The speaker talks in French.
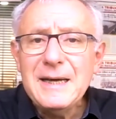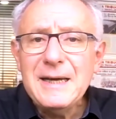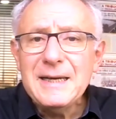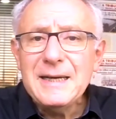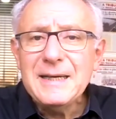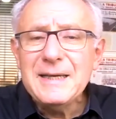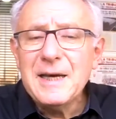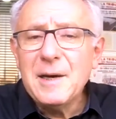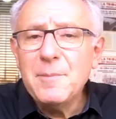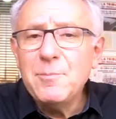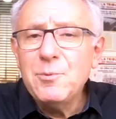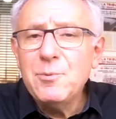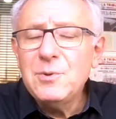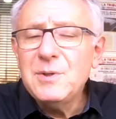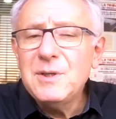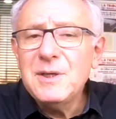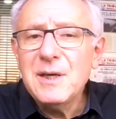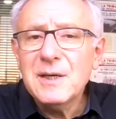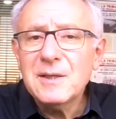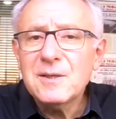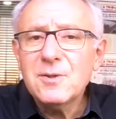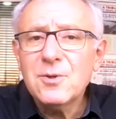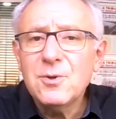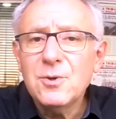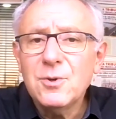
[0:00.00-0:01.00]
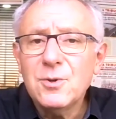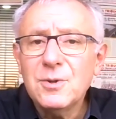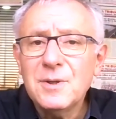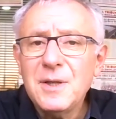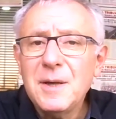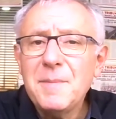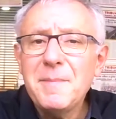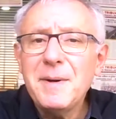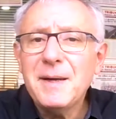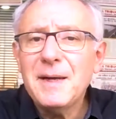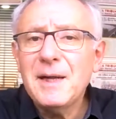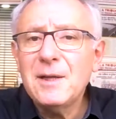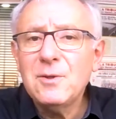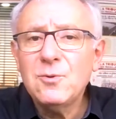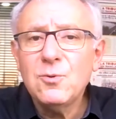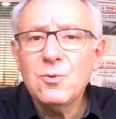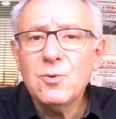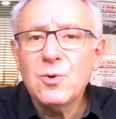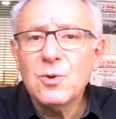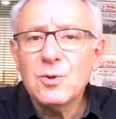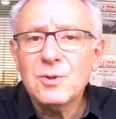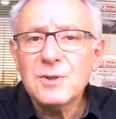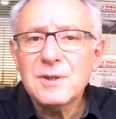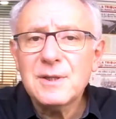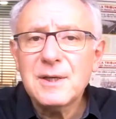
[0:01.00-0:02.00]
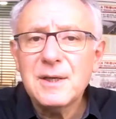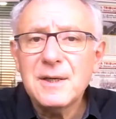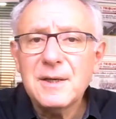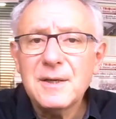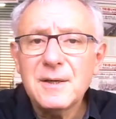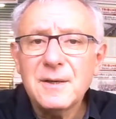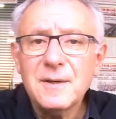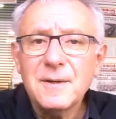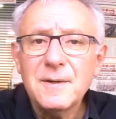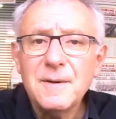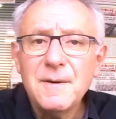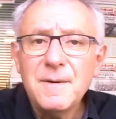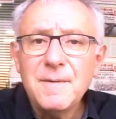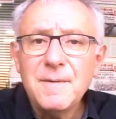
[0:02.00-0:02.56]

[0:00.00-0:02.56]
qui aboutit à ce que des malades du cancer